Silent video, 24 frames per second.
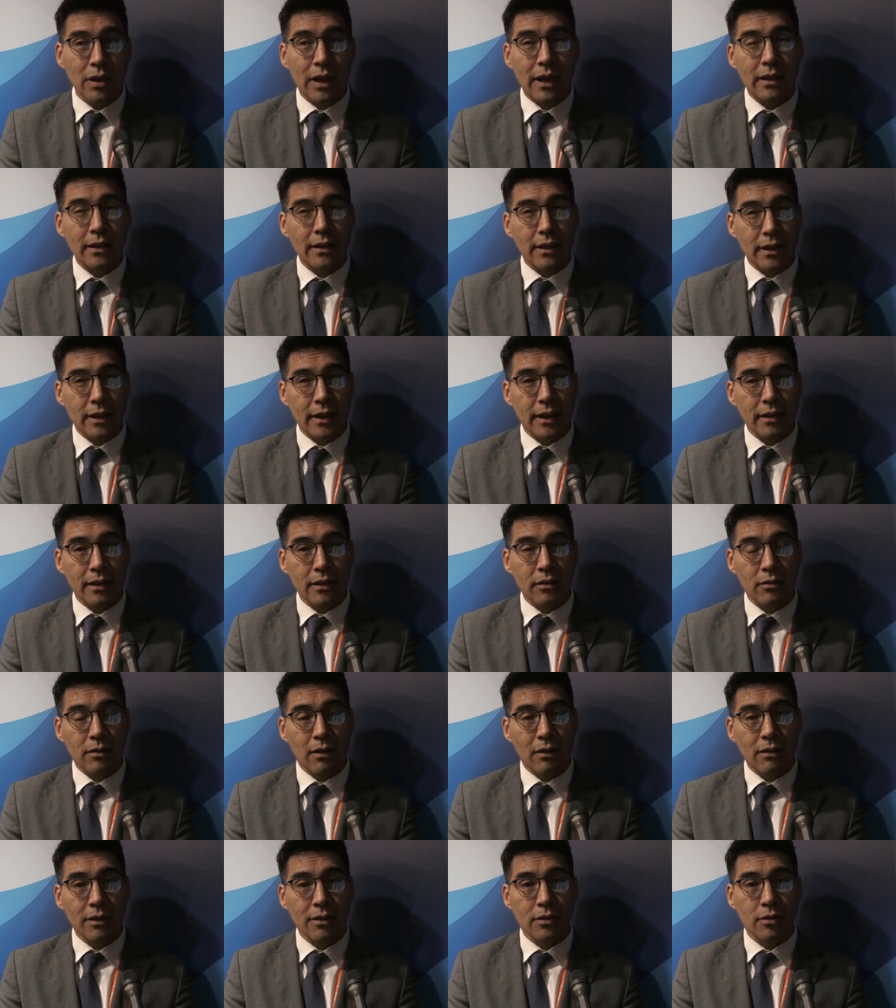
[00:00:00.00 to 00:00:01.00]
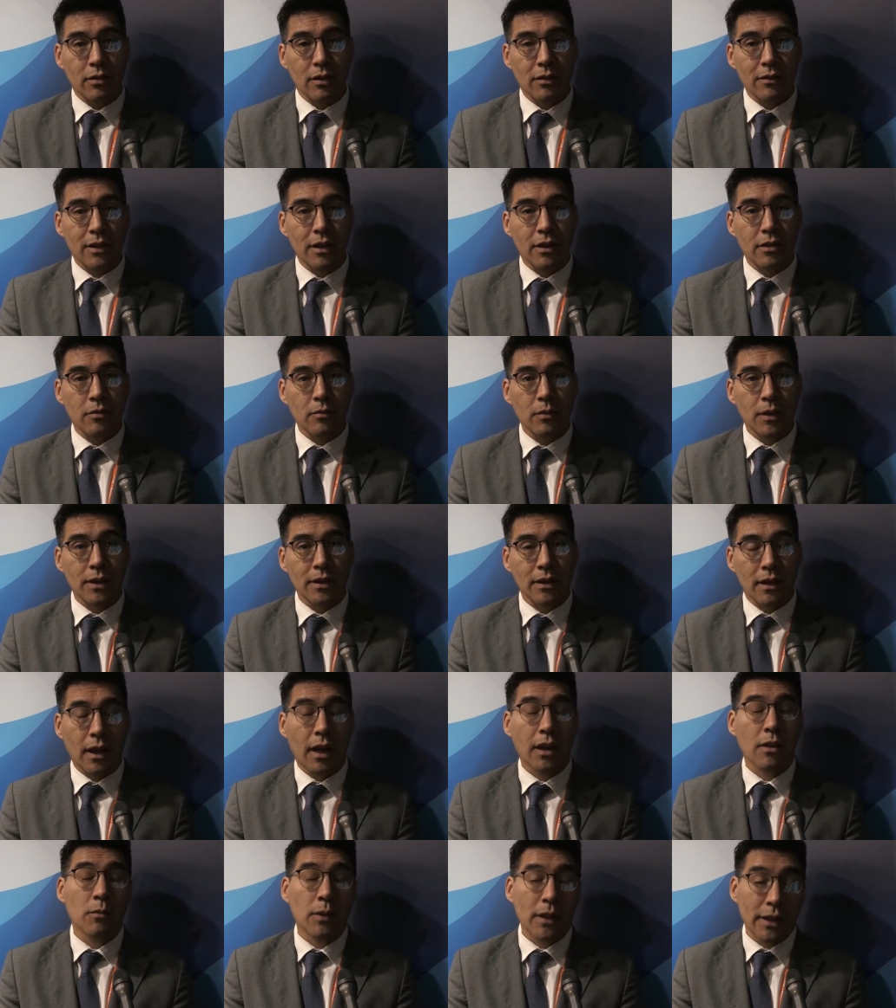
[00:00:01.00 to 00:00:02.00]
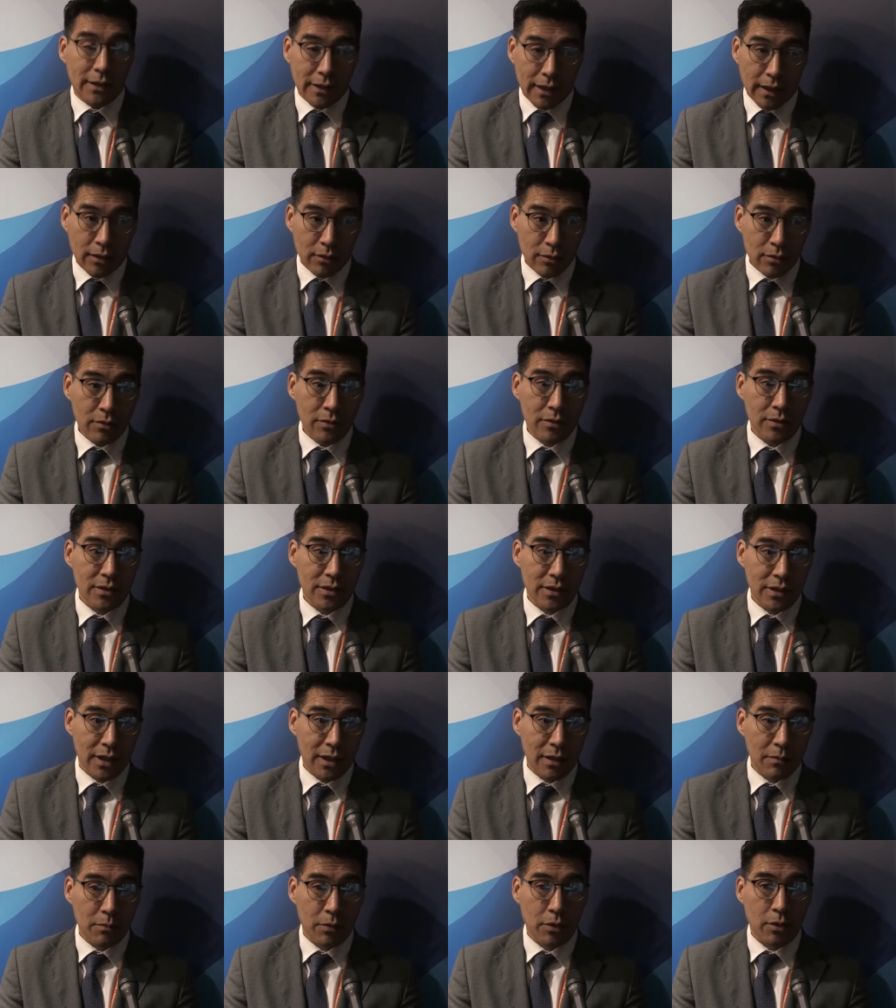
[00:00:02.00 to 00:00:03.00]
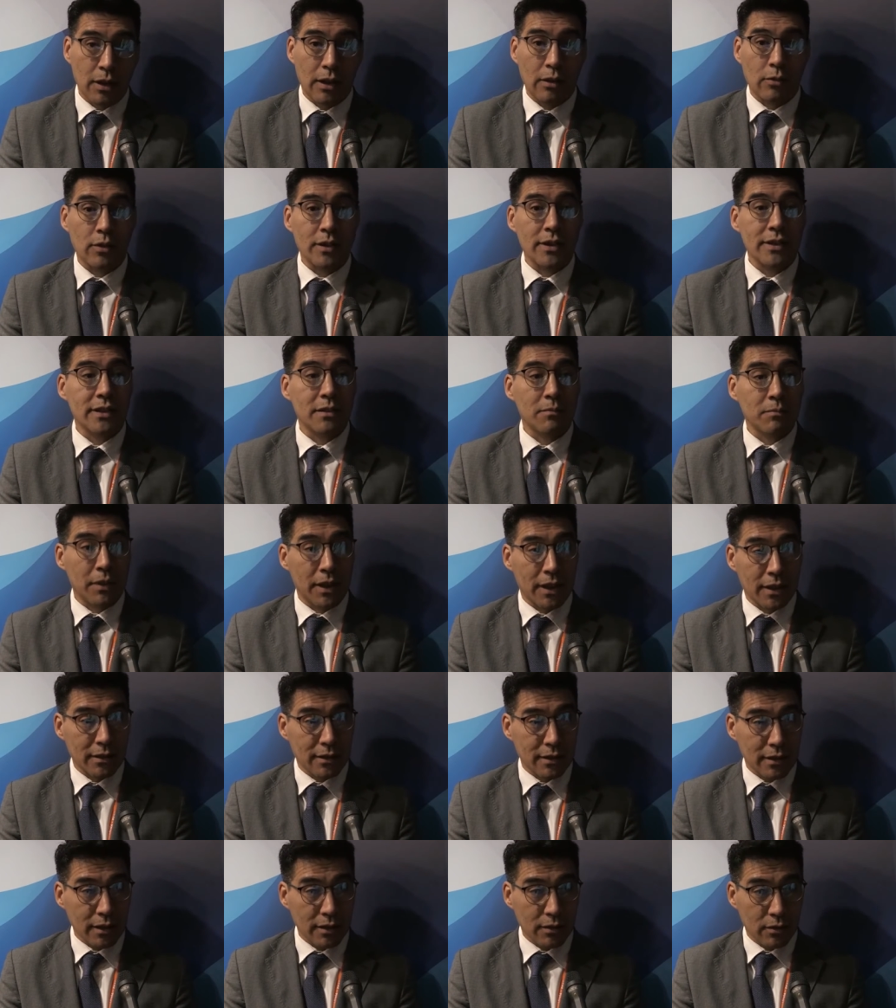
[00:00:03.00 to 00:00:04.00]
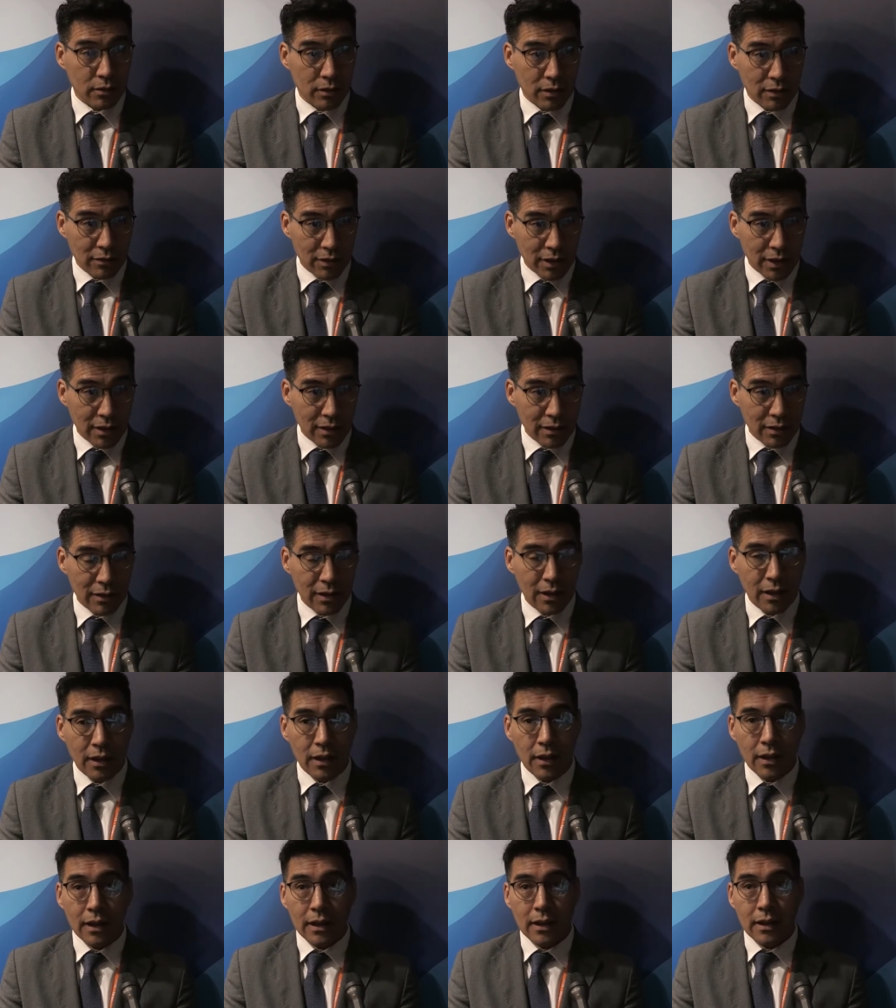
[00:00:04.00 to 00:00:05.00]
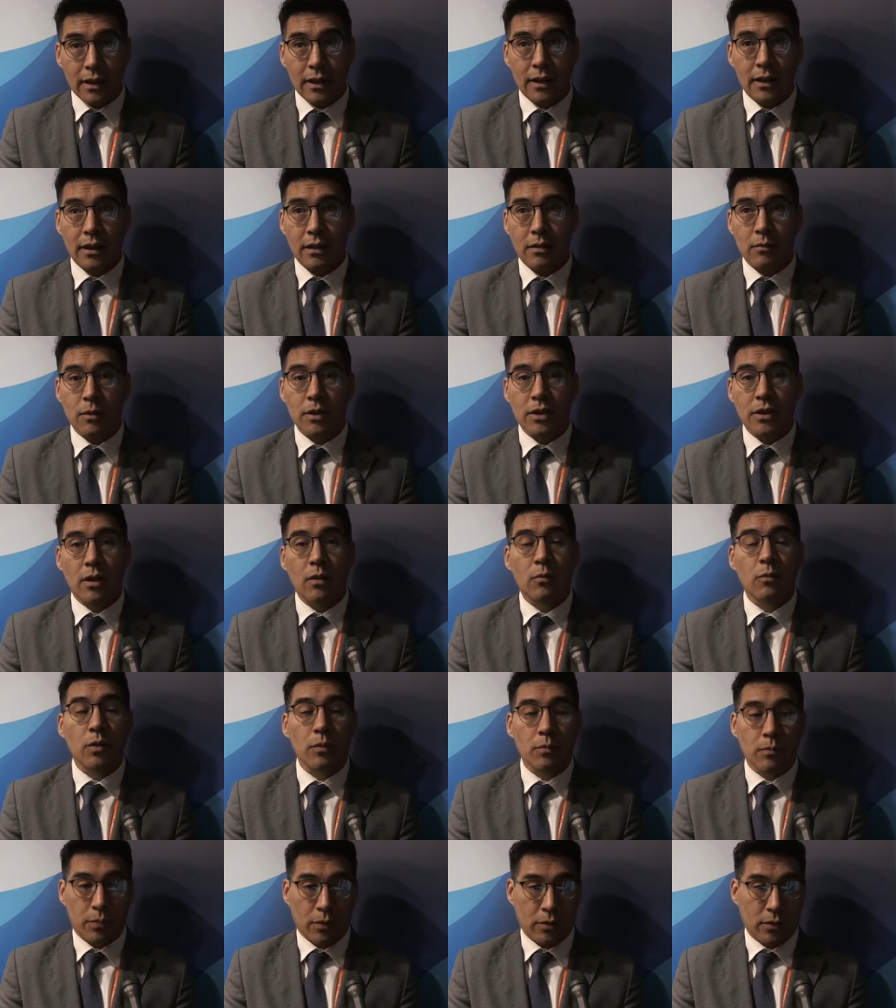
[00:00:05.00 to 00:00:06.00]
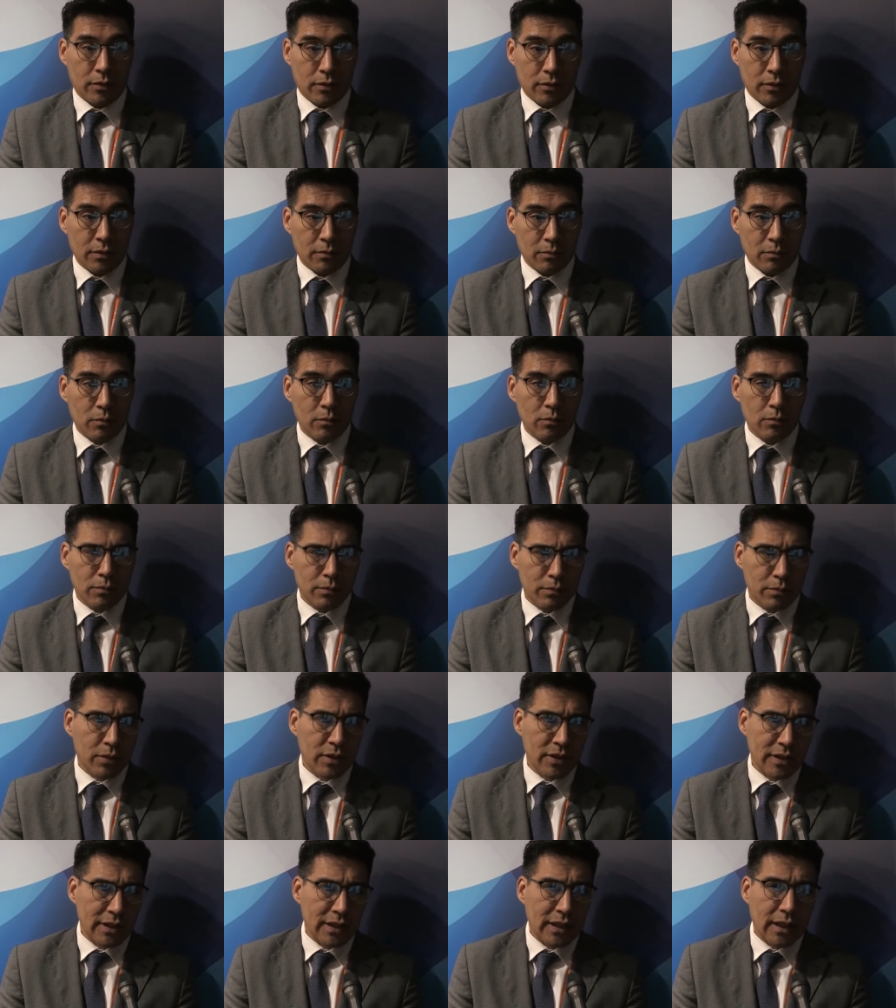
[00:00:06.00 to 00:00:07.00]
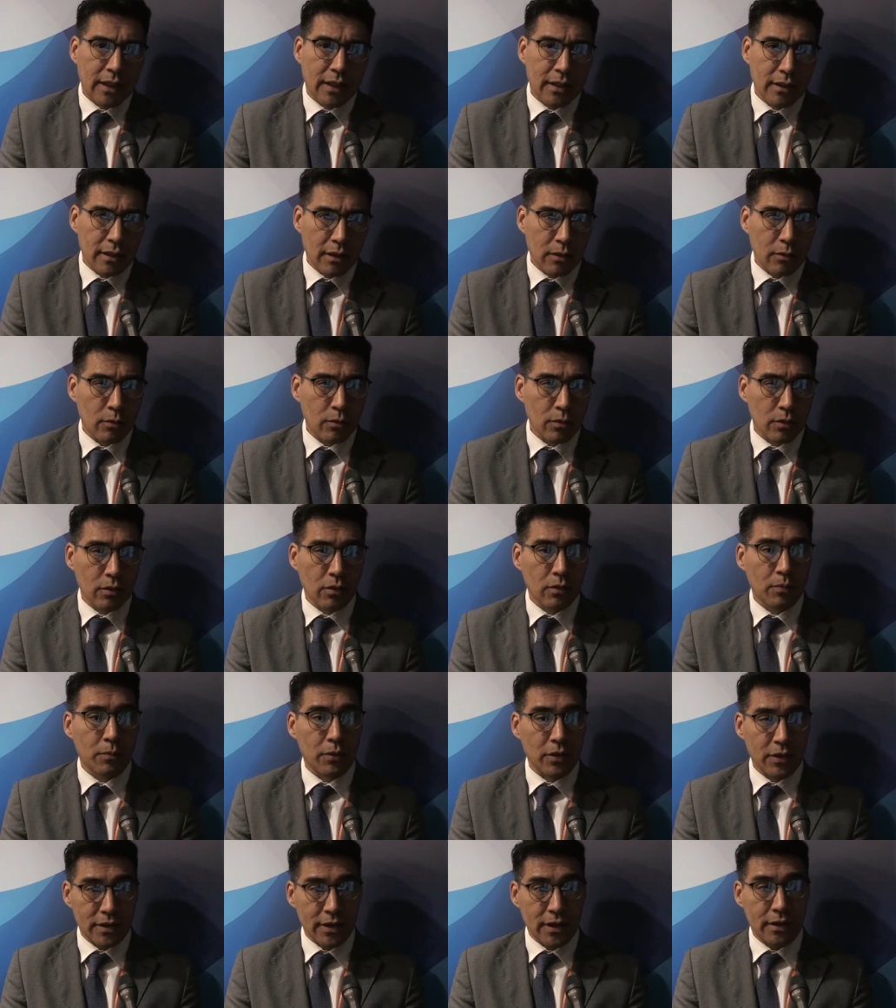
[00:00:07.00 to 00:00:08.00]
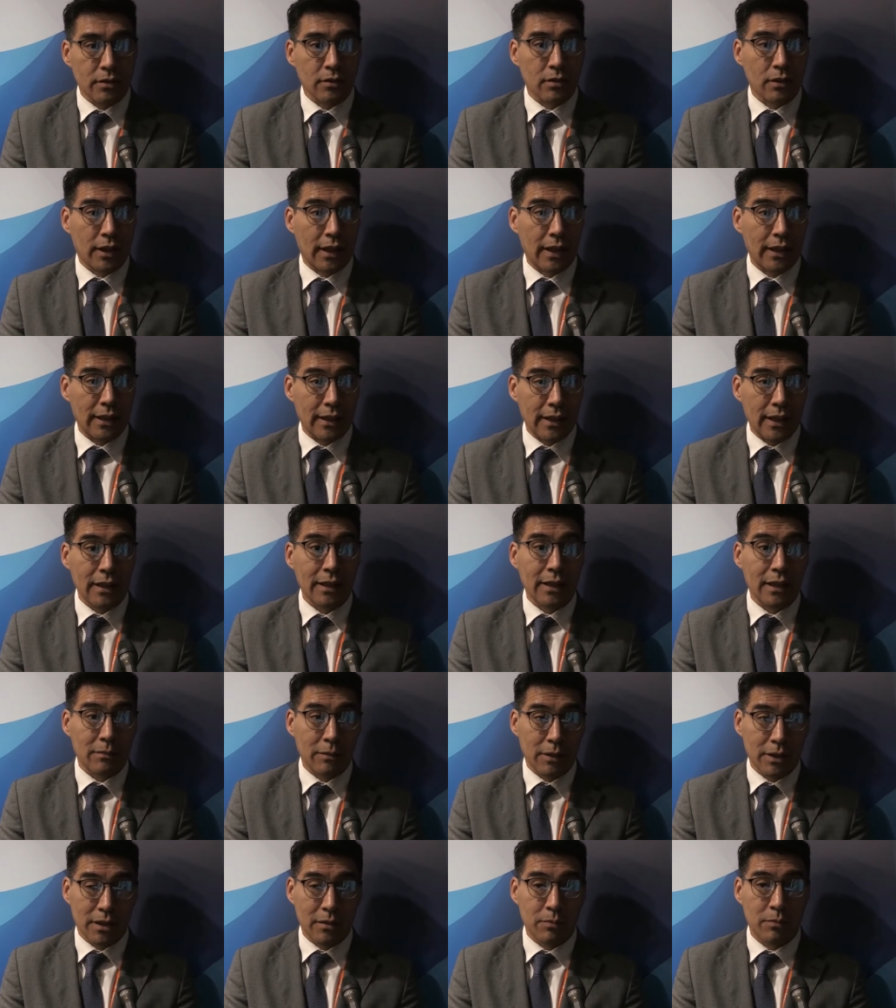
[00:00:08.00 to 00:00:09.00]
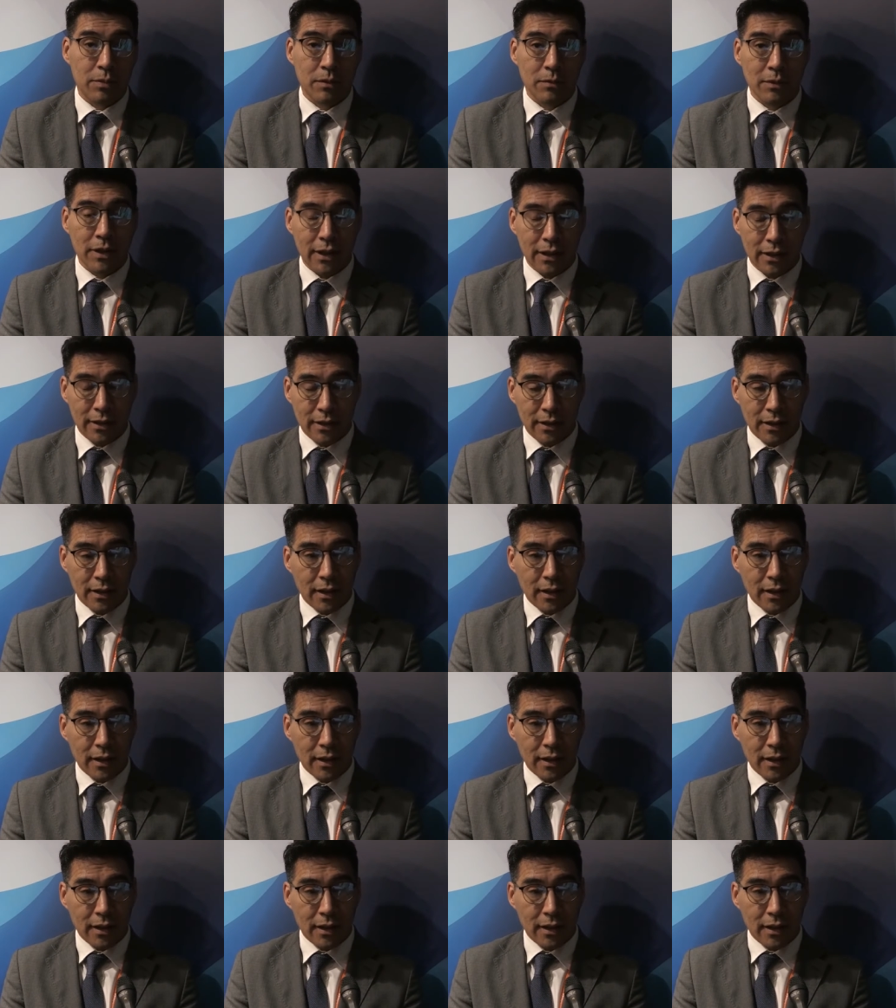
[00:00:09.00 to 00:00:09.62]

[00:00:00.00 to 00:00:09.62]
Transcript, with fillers: la energía renovable todavía ha aumentado, sí, pero algo incipiente todavía y han aumentado muy poco, en un porcentaje del 1 o 2% en general de la matriz primaria.